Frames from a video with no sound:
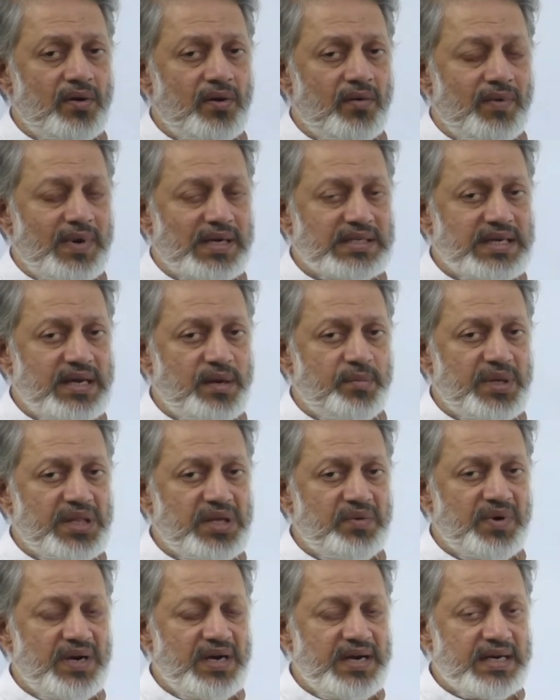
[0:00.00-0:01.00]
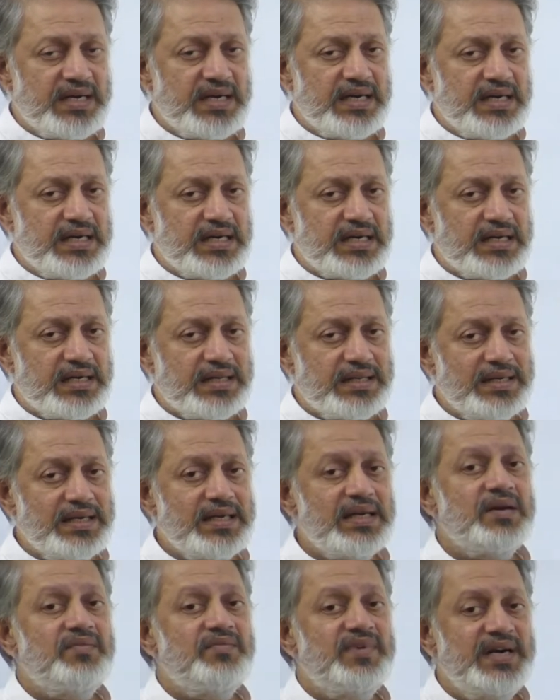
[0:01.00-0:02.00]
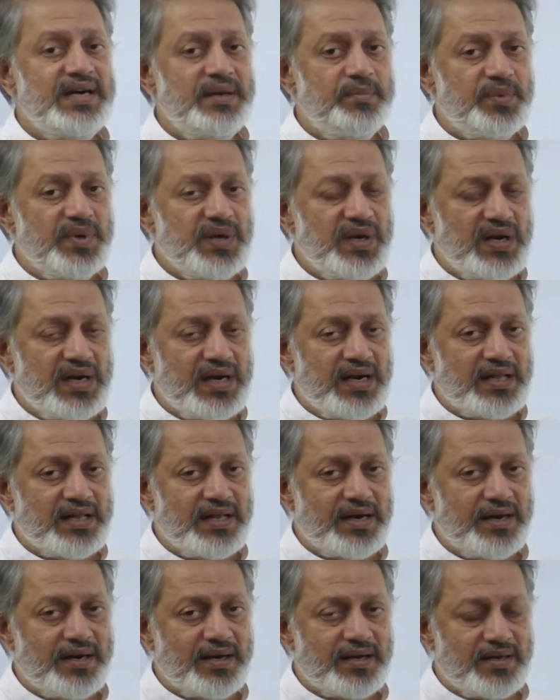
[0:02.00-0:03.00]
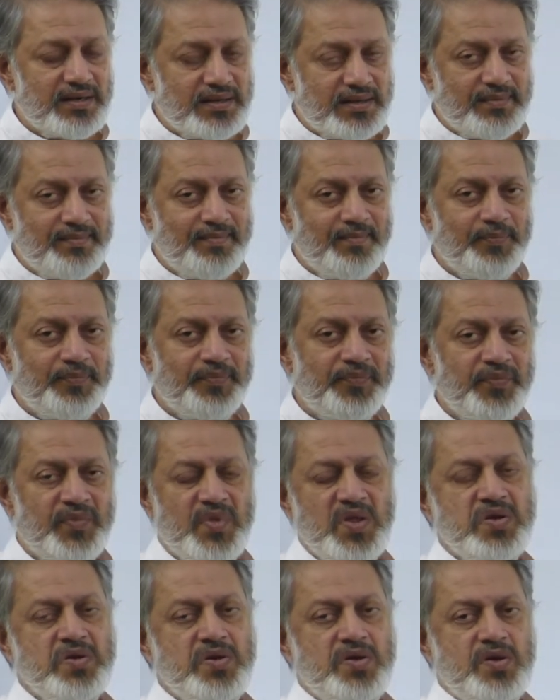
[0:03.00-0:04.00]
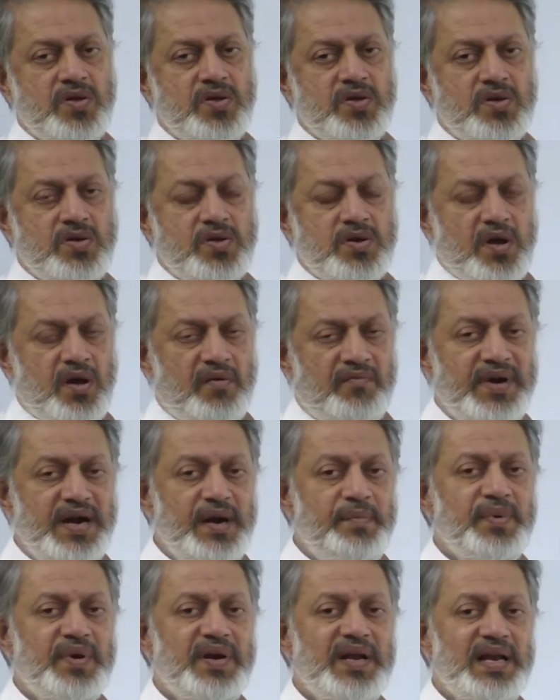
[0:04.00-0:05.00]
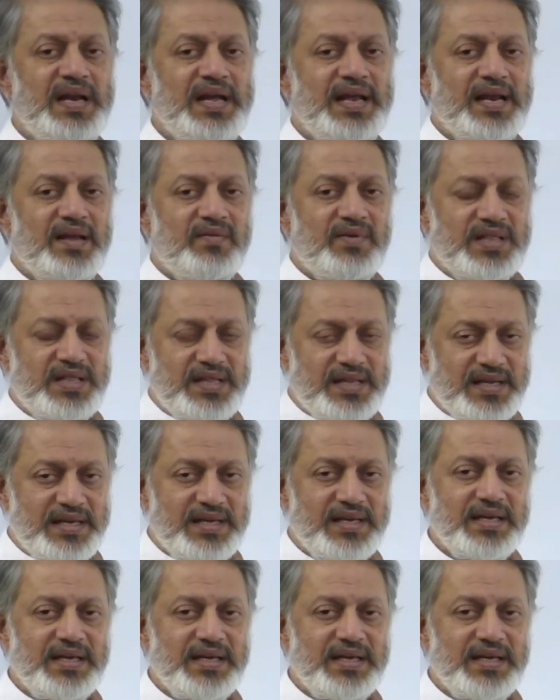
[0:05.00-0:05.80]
வாசனை பதிவுகள் எங்க நடக்கிறது விழிப்பு நிலையில தான் நடக்கிறது விழிப்பு நிலையில வந்து